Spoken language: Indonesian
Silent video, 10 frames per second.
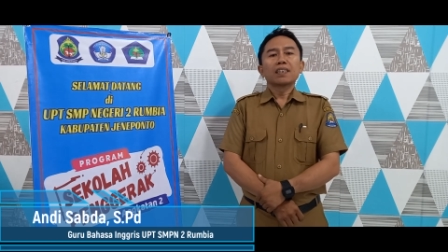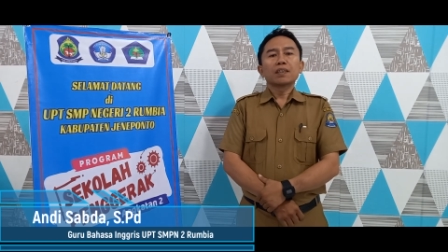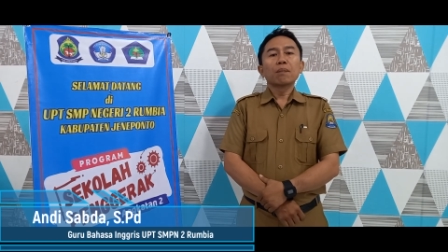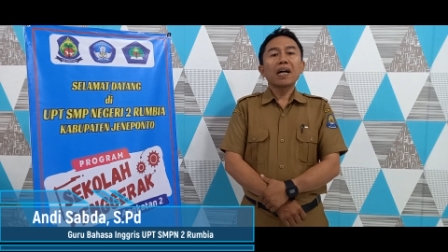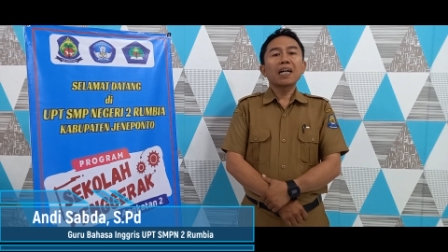
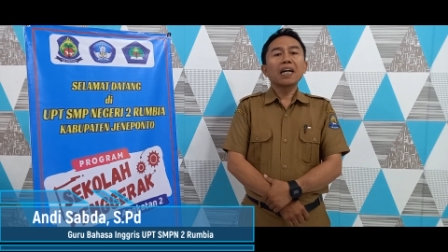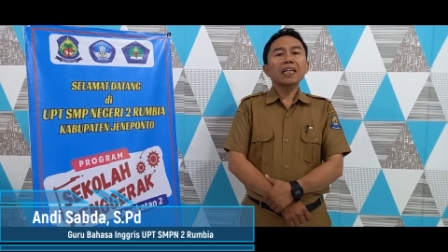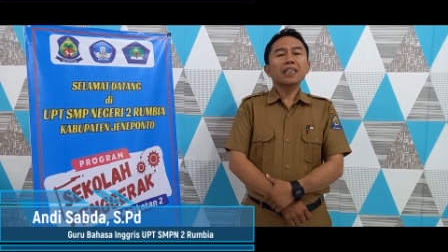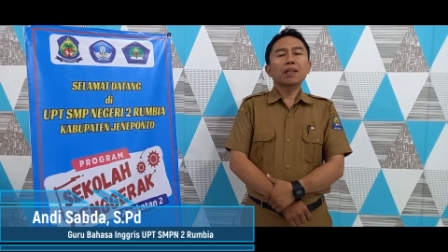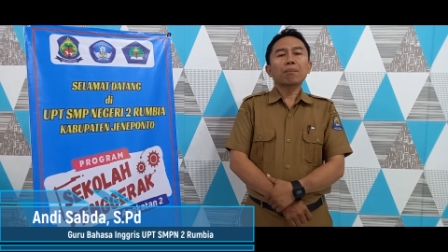
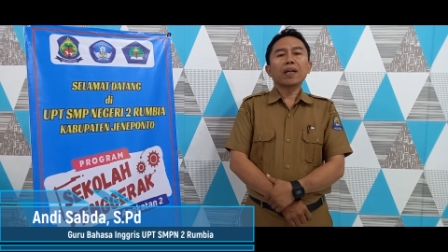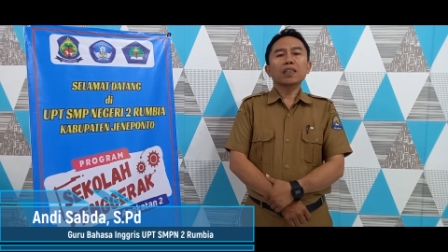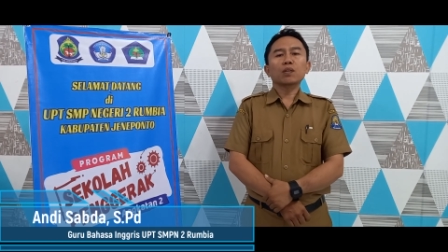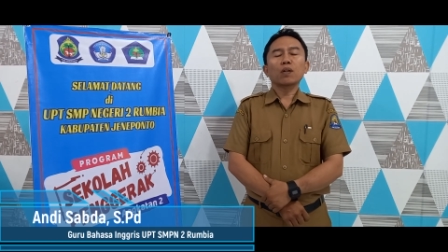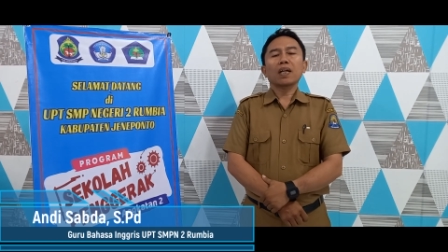sebagai kepala
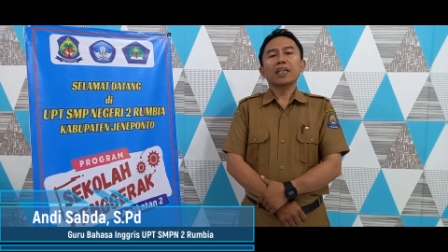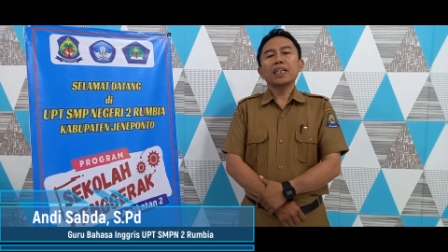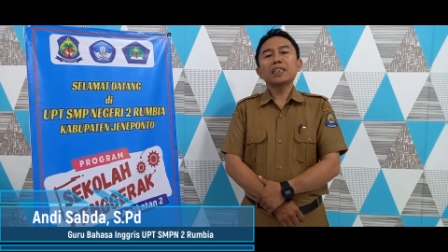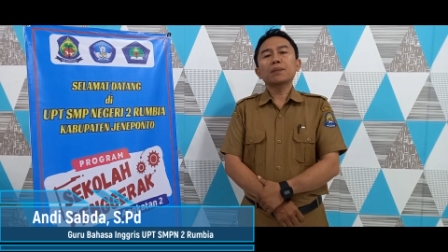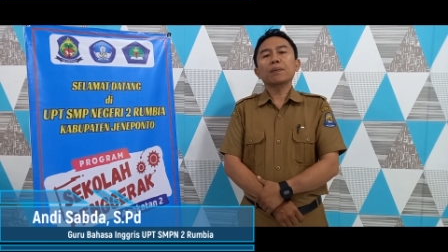sekolah
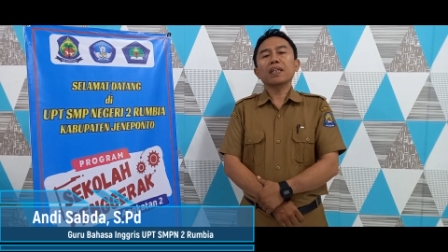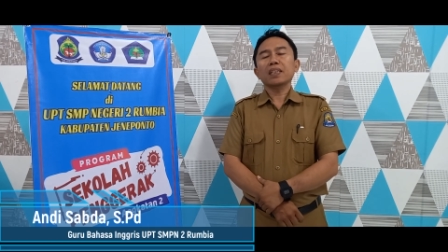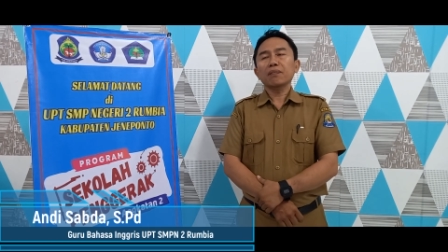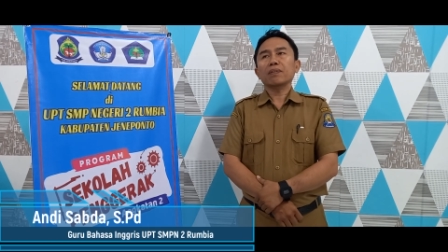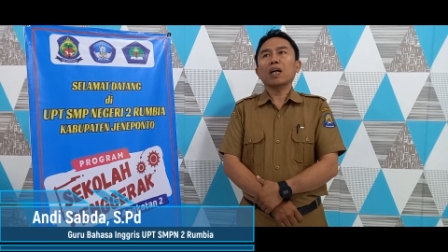
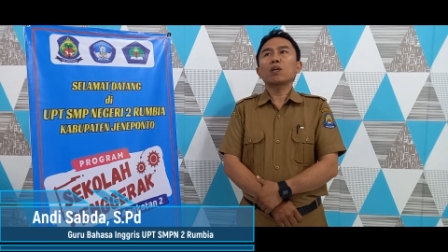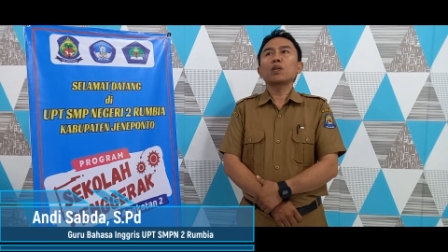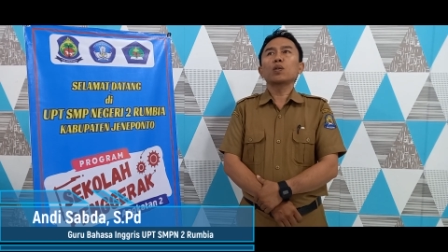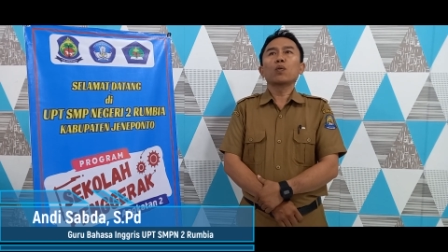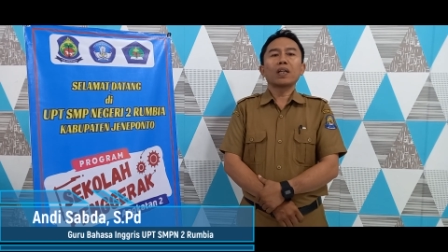inspiratif
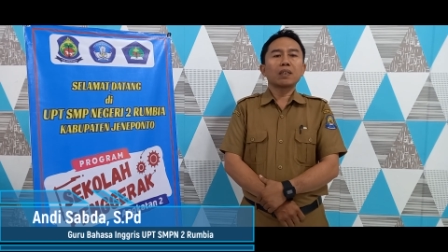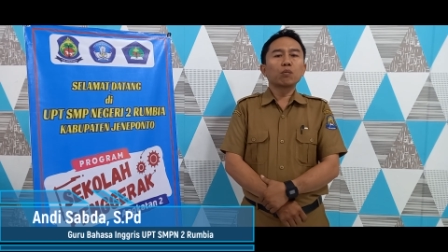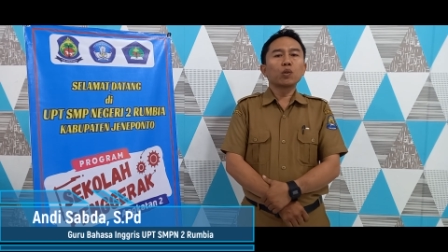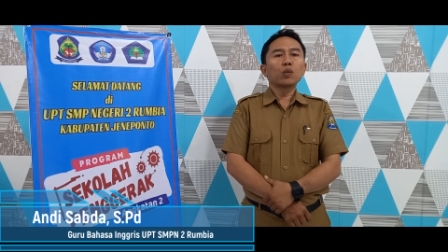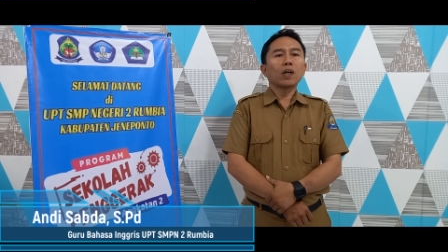tahun
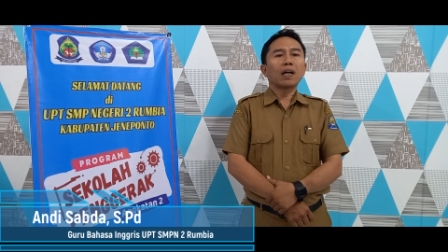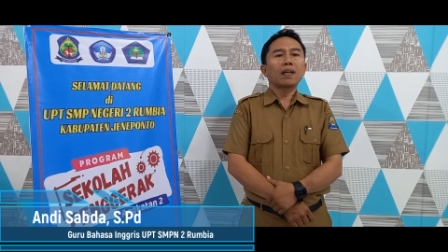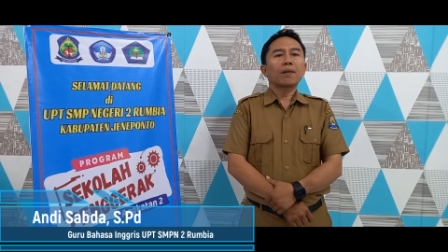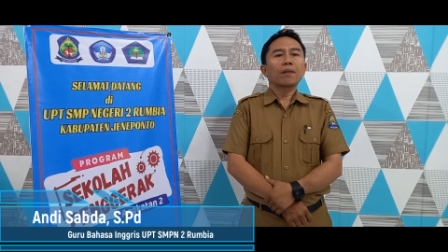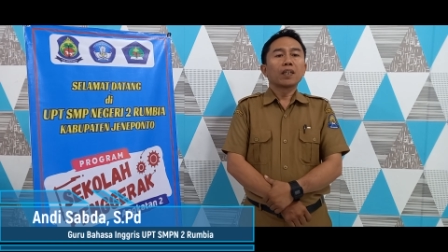
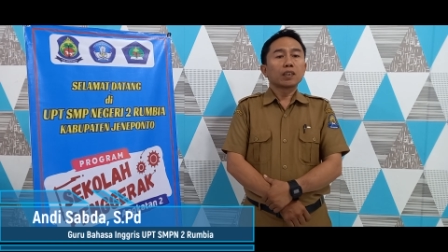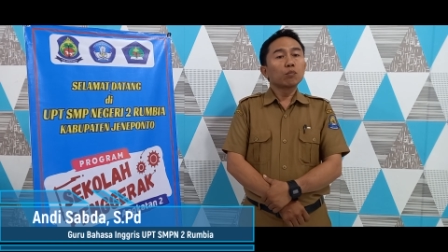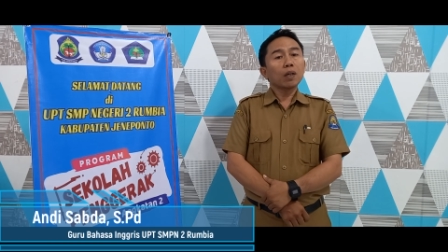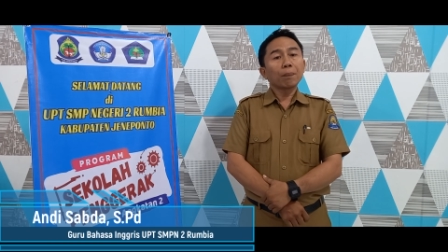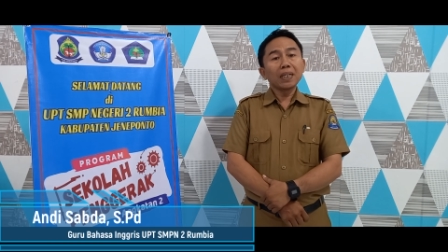2022.
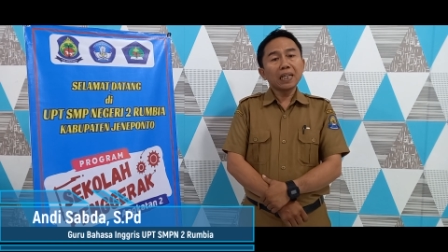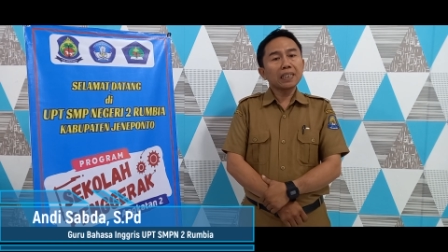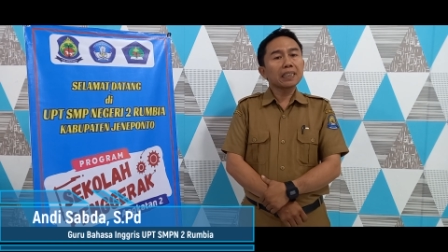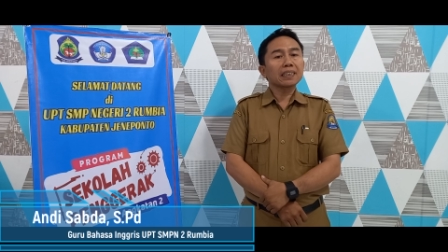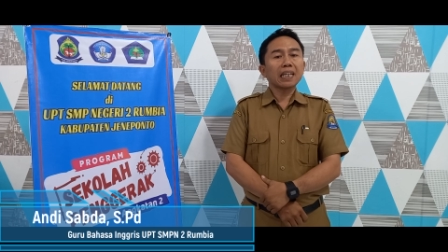Sebuah pilihan
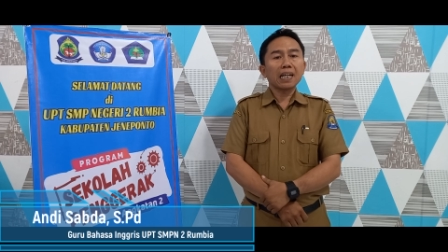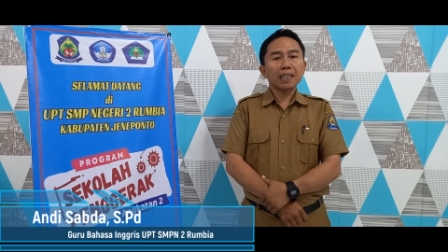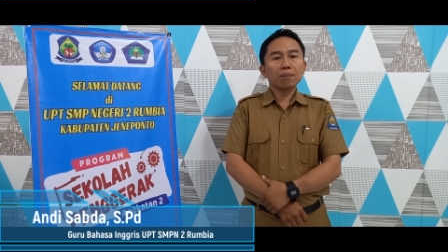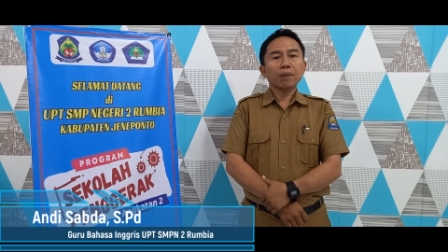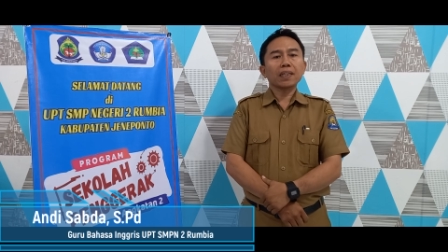yang
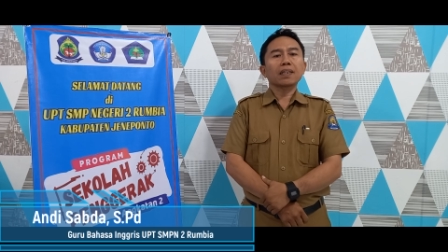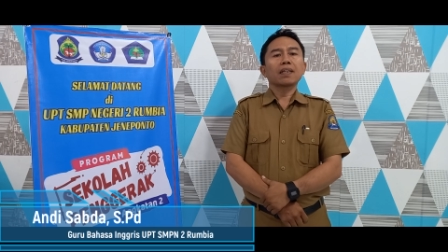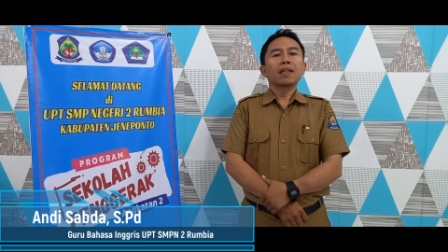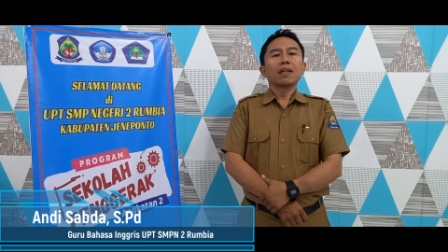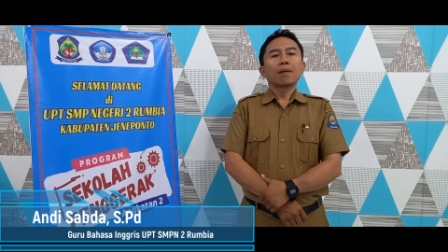sangat
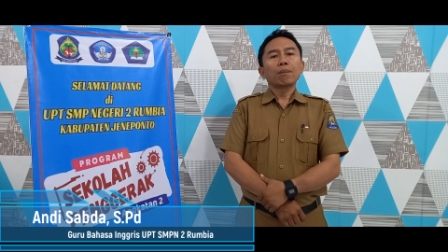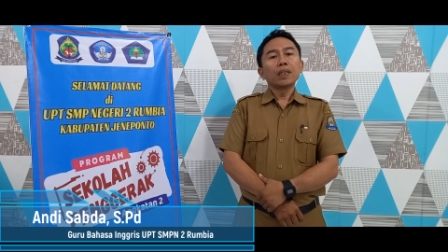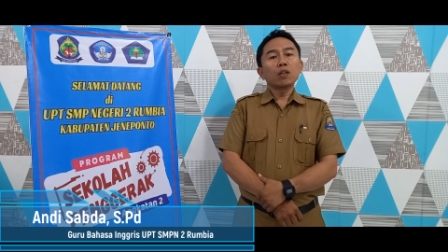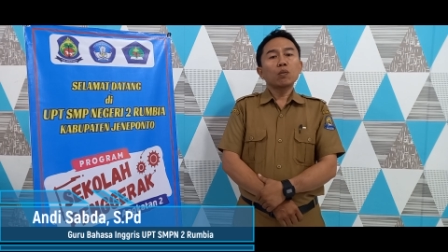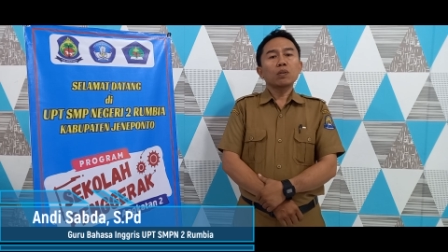baik.
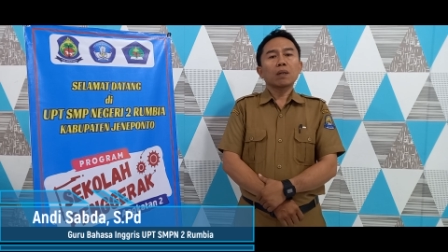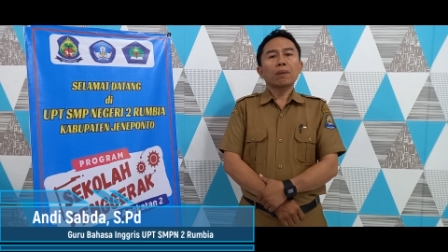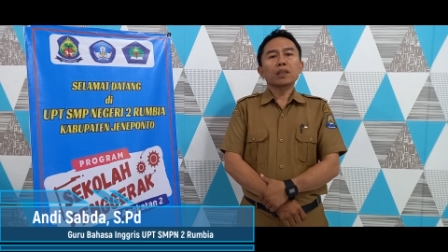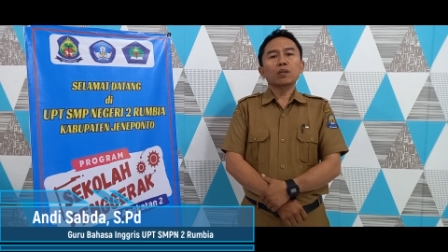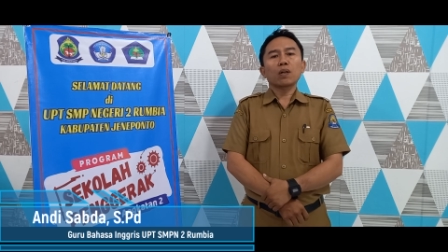Beliau
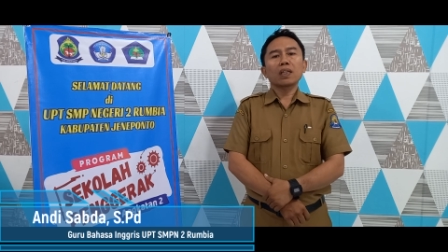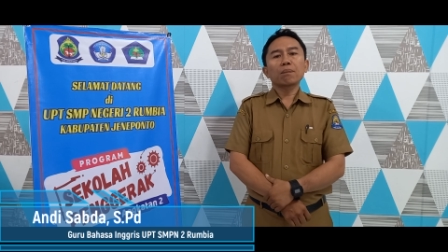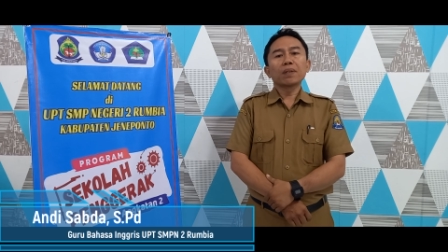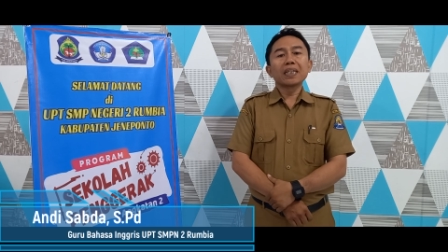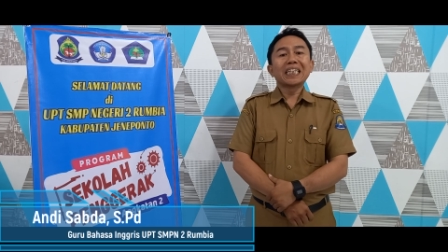kepala sekolah
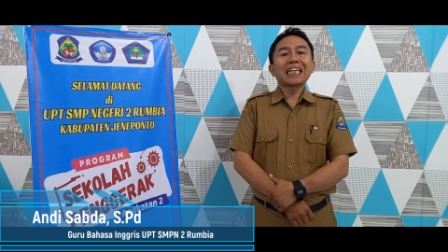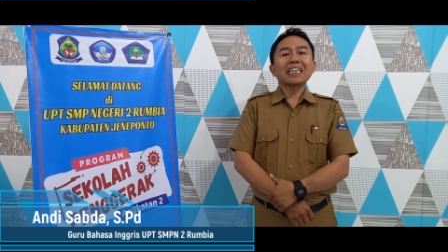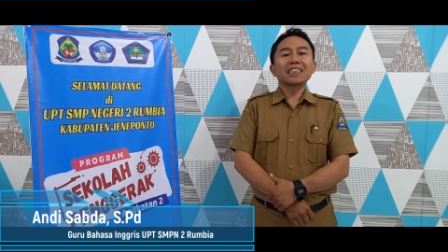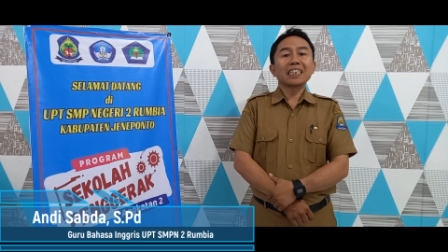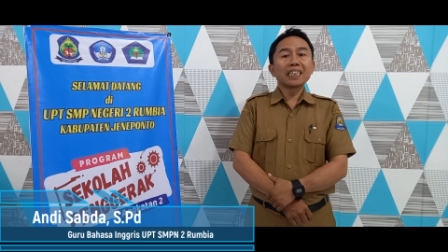yang
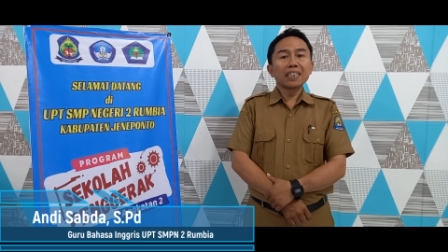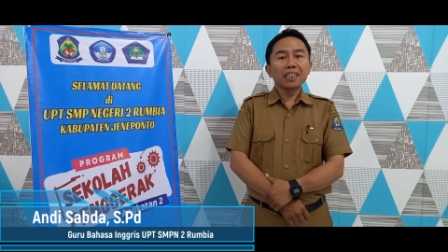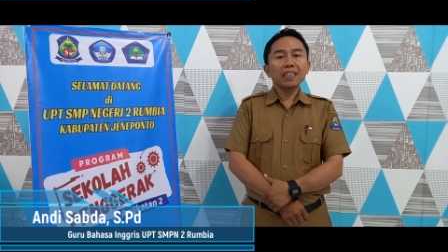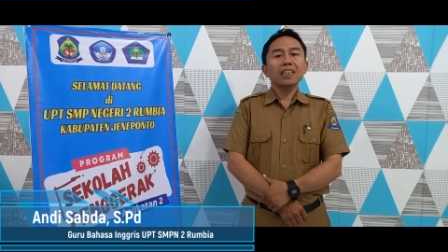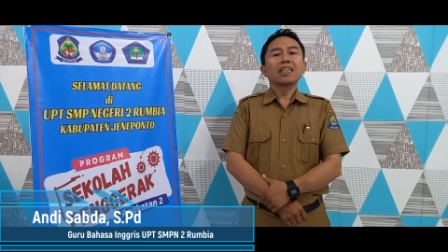berdedikasi tinggi,